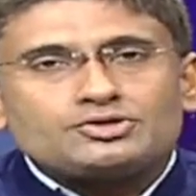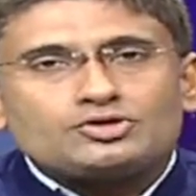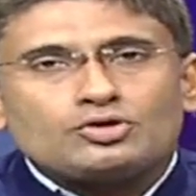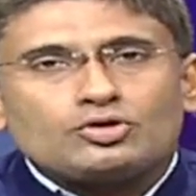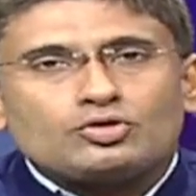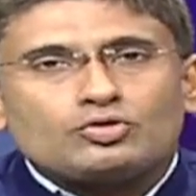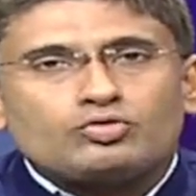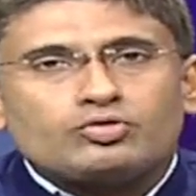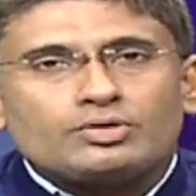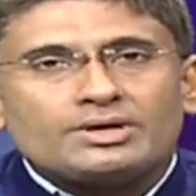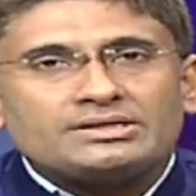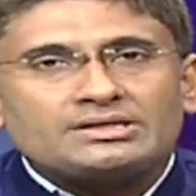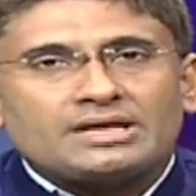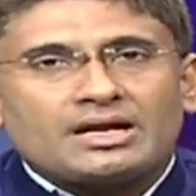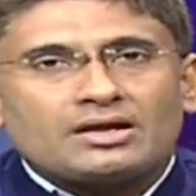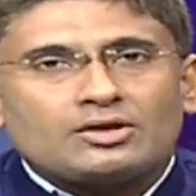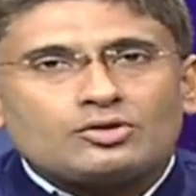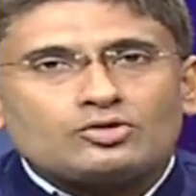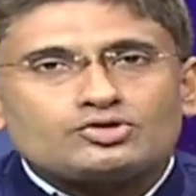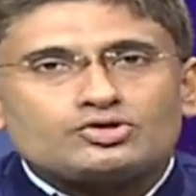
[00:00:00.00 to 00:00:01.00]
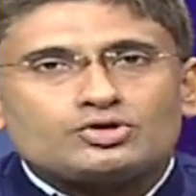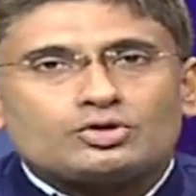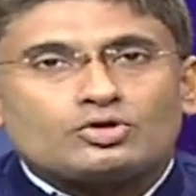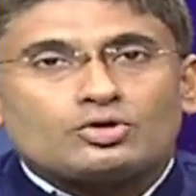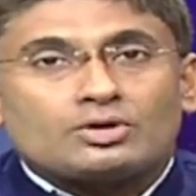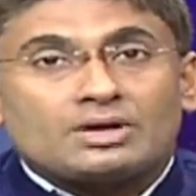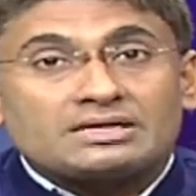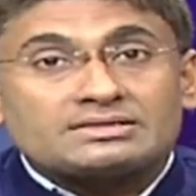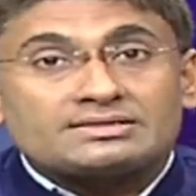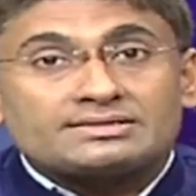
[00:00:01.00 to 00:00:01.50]
জন্য ঘুরে দাঁড়ানোর জন্য
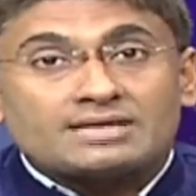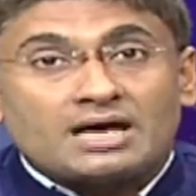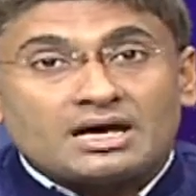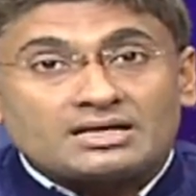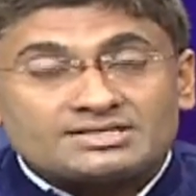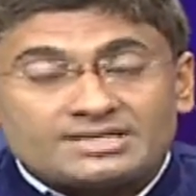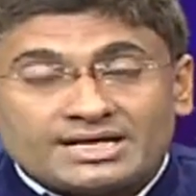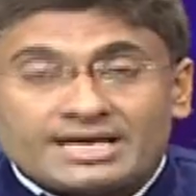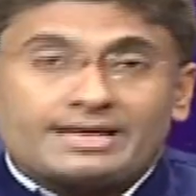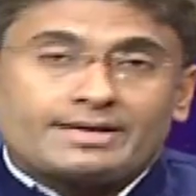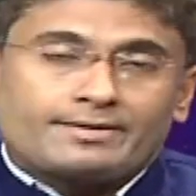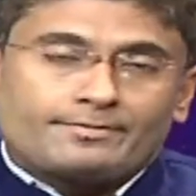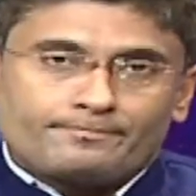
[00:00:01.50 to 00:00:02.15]
রাস্তা আছে